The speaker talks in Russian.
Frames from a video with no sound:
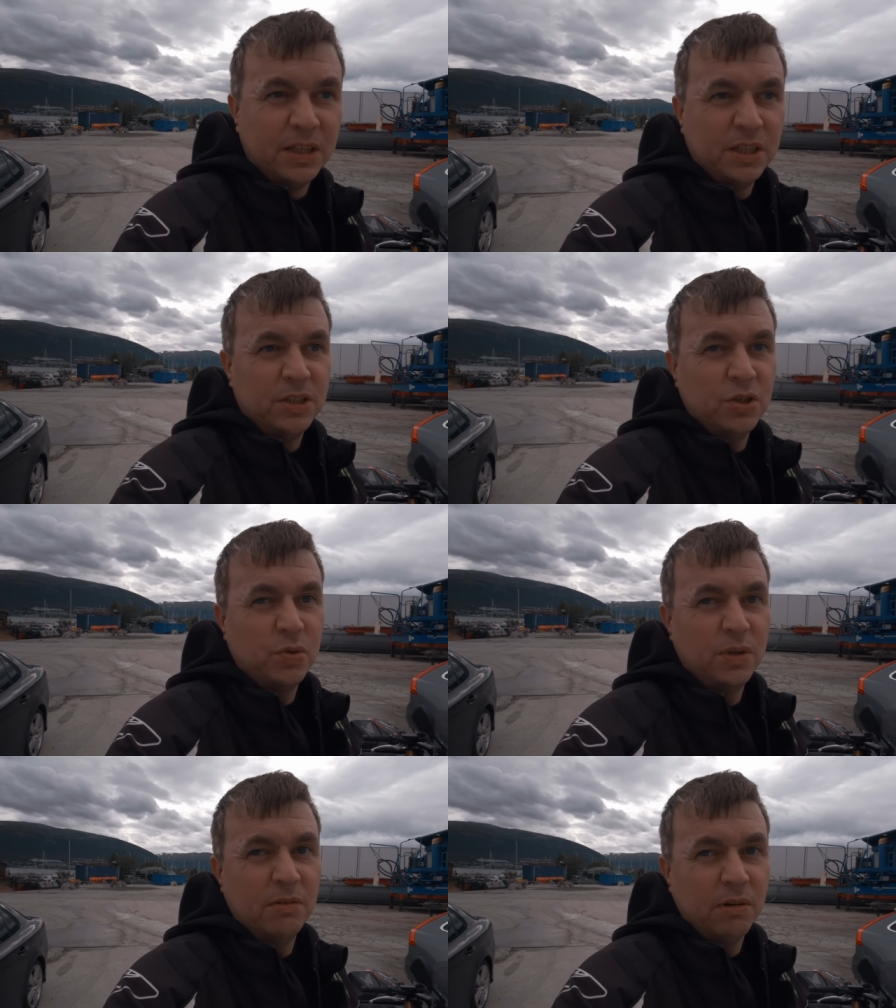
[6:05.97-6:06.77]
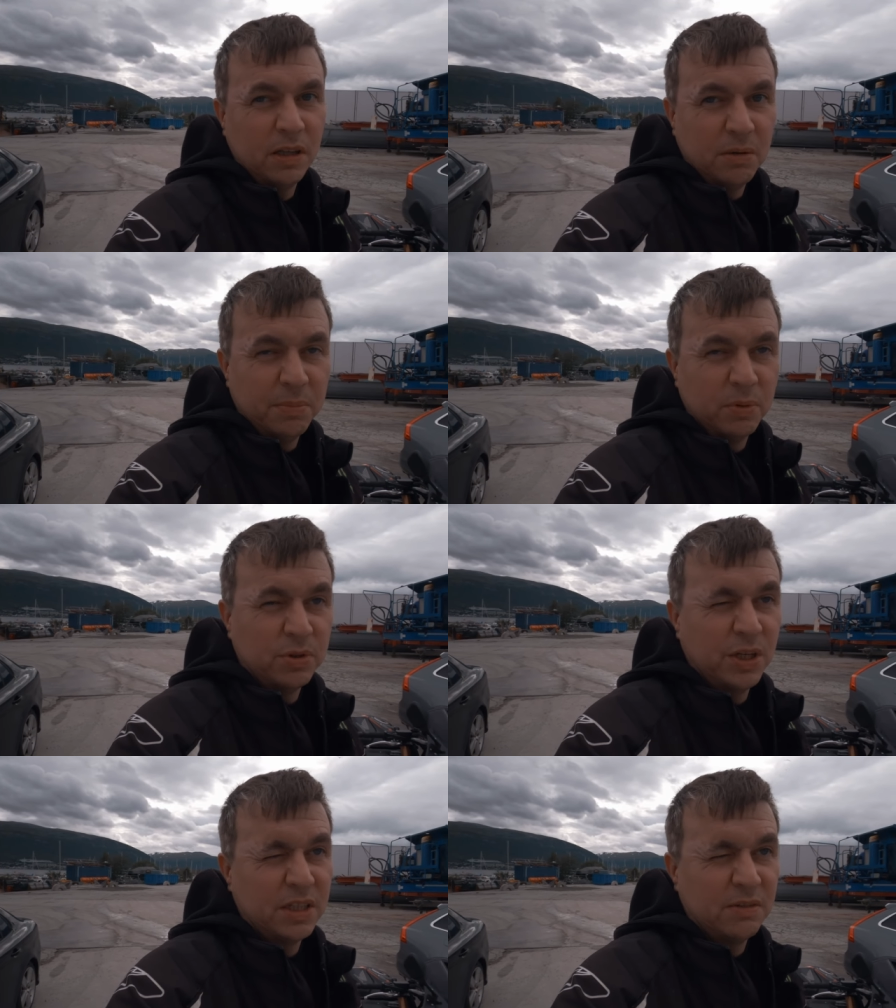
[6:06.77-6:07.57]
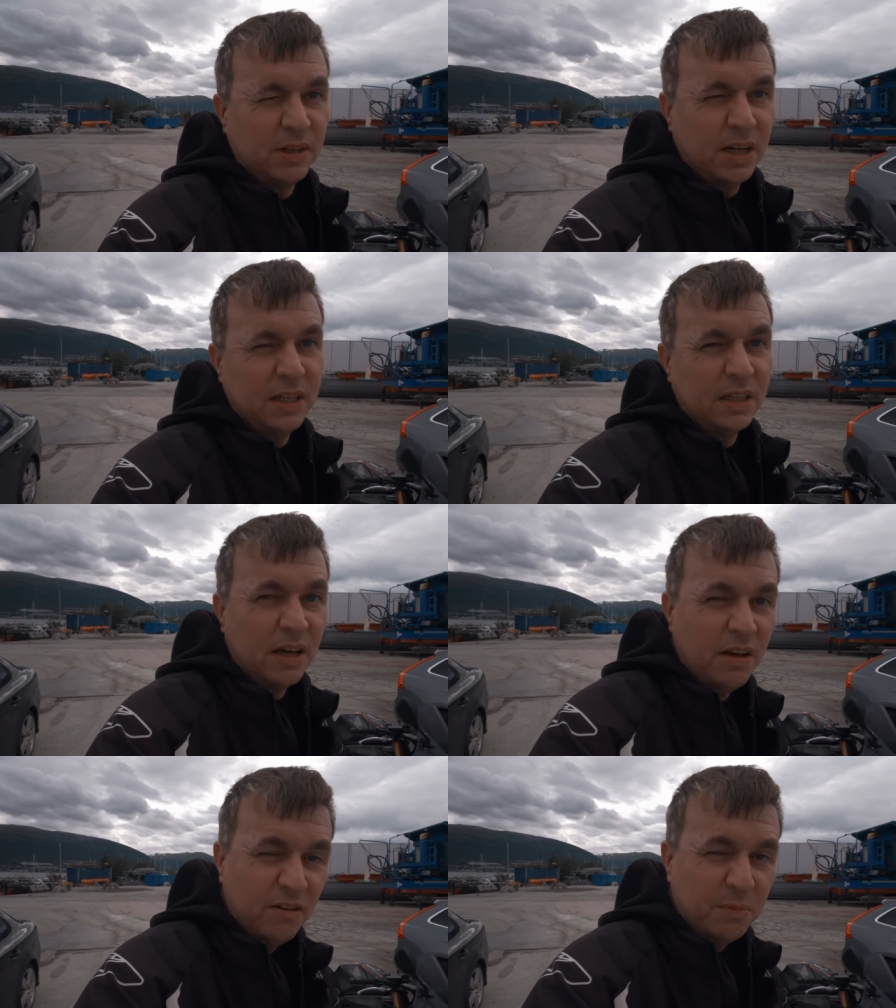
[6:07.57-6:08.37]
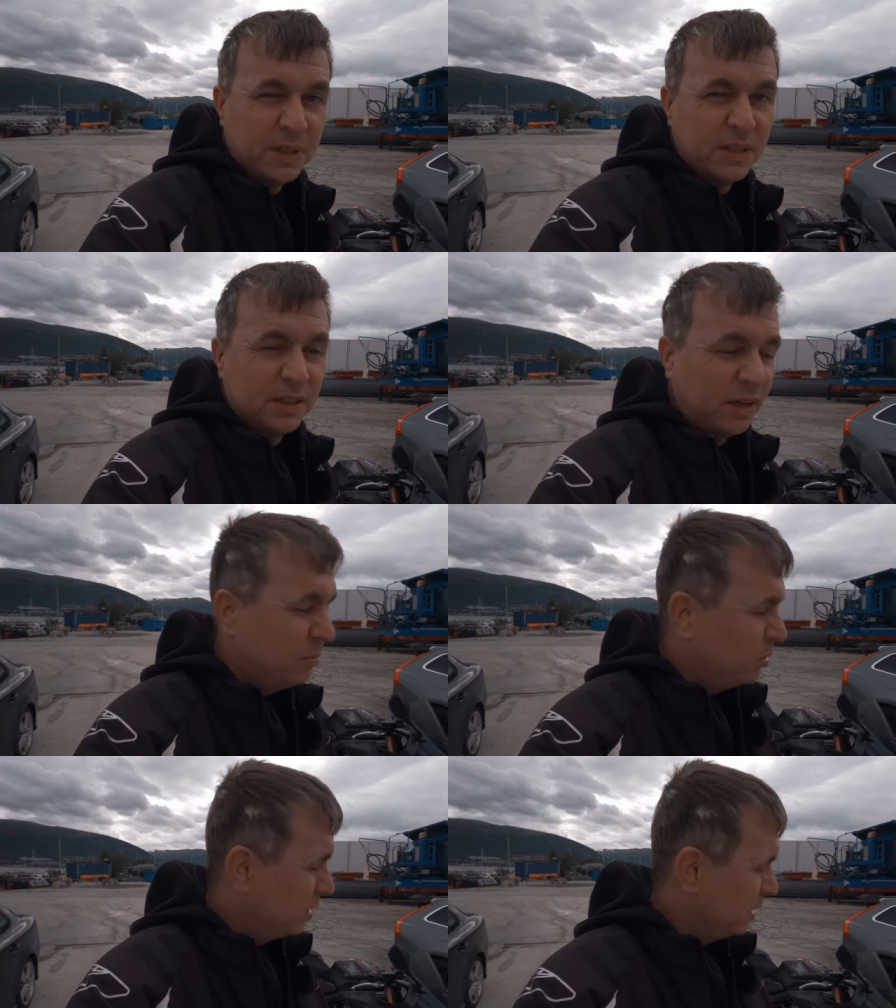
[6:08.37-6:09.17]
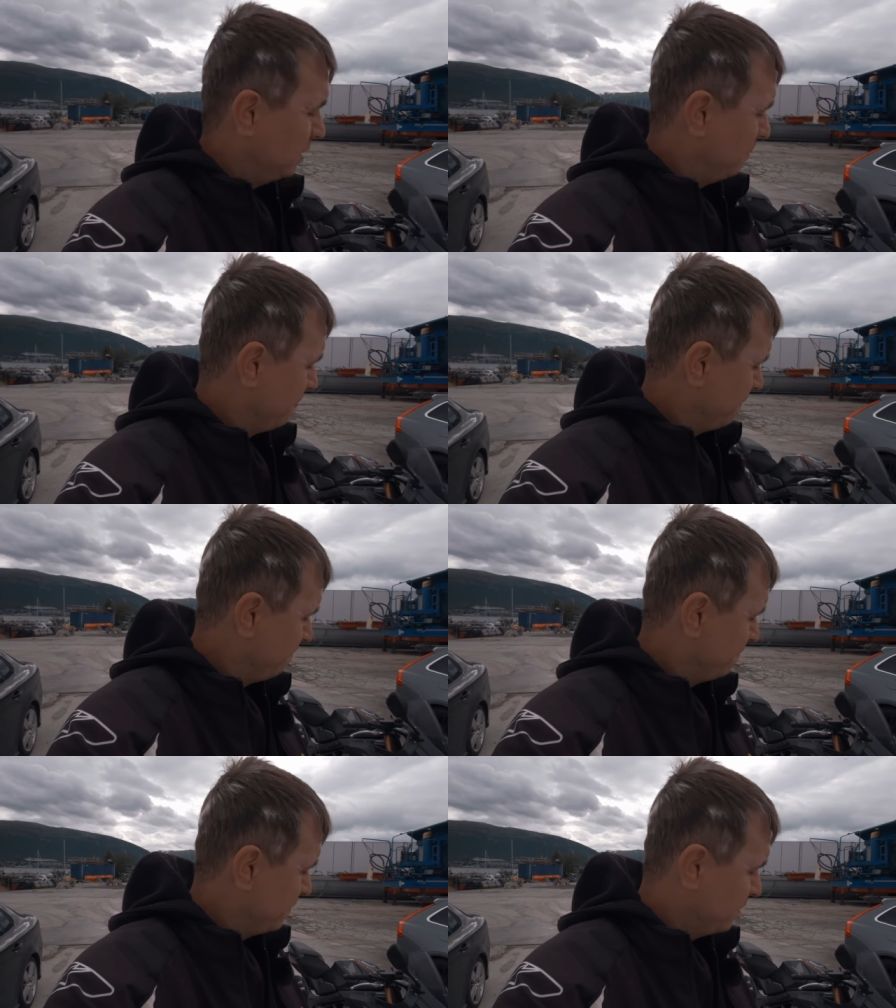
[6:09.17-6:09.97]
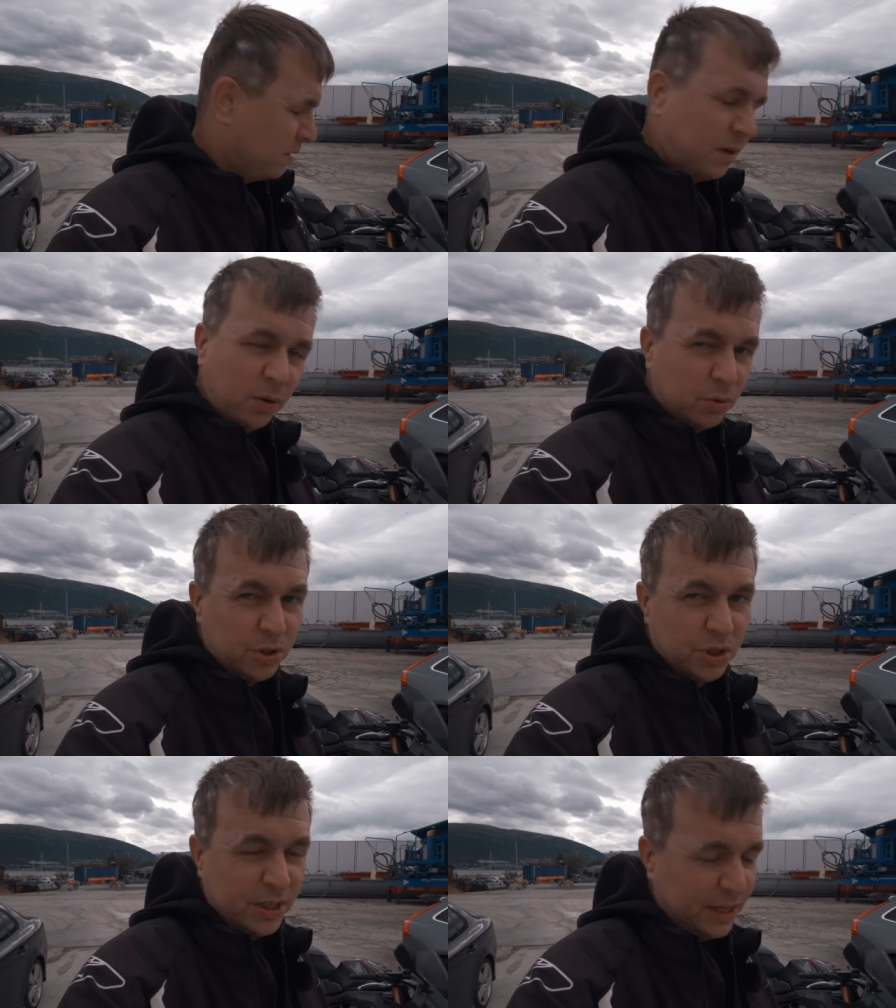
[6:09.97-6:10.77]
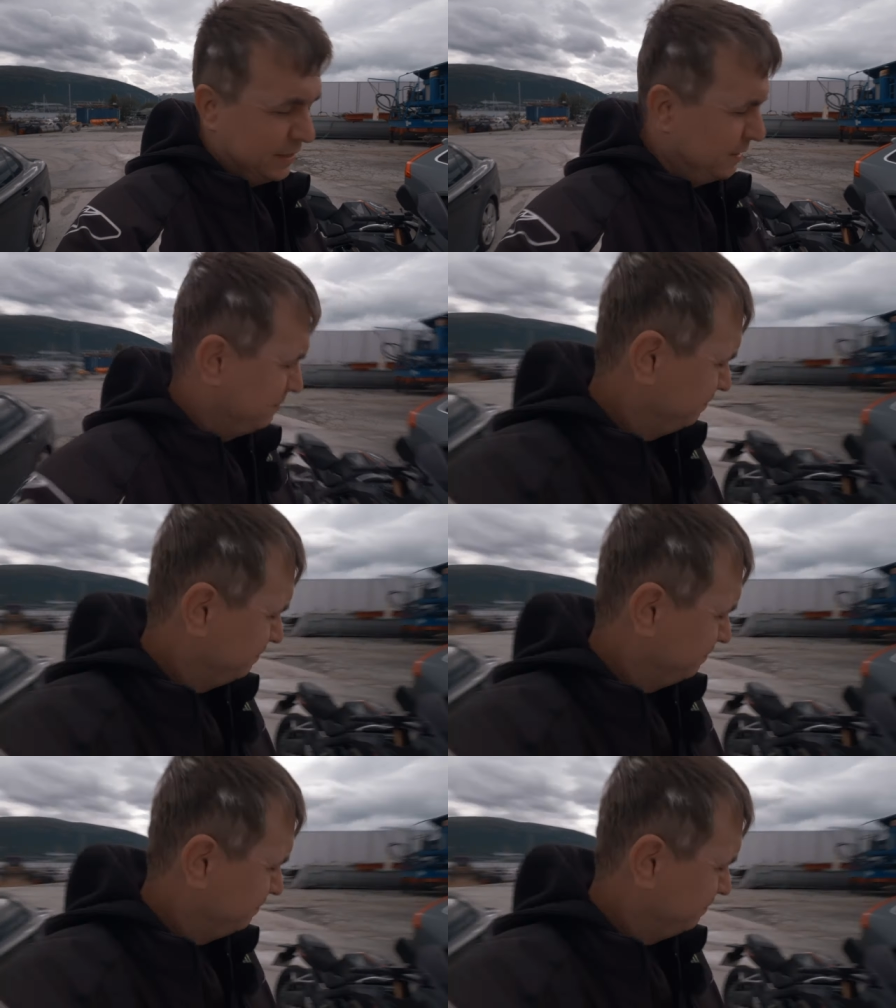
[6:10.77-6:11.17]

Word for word: тысячу евро там, получается, выходило вместе с работой. Короче, жесть.